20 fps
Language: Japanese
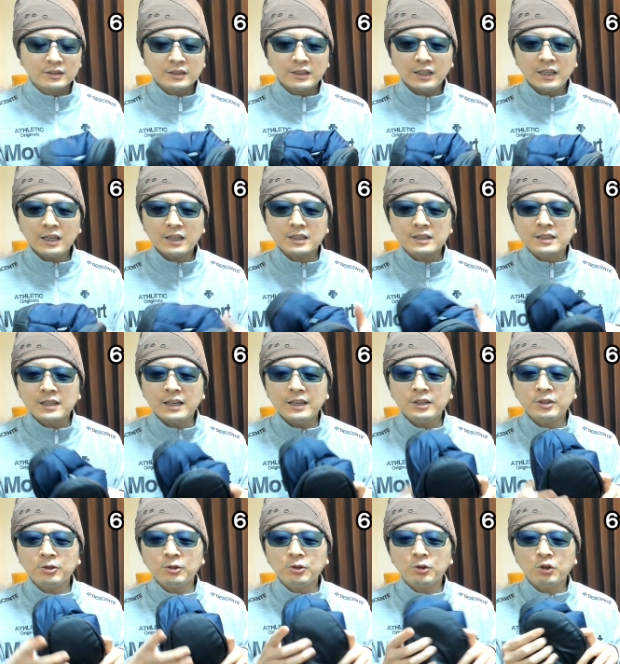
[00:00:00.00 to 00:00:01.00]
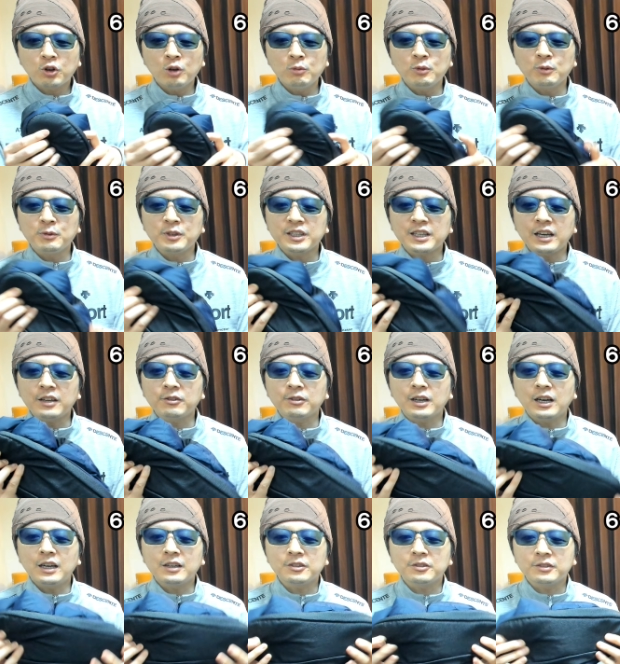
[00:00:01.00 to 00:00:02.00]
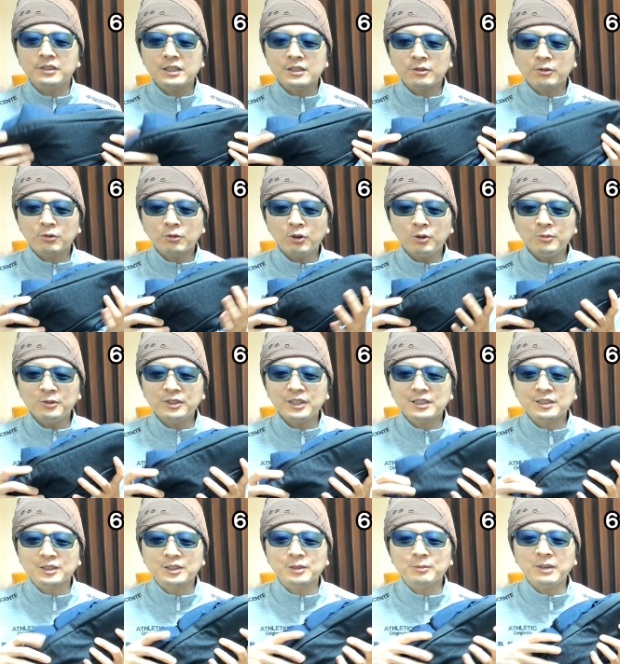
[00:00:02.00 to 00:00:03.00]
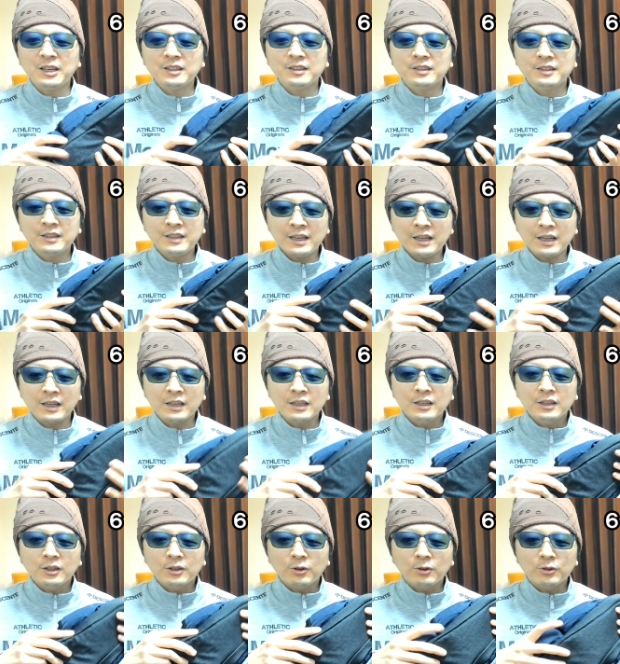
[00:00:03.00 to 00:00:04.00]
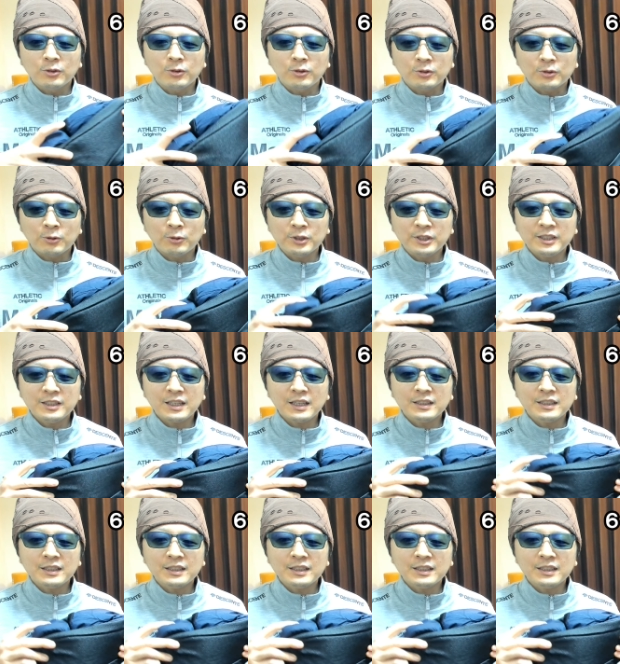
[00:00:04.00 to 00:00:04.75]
で、なんか専用のゴムみたいのがあるんで、そのゴムで縛って折りた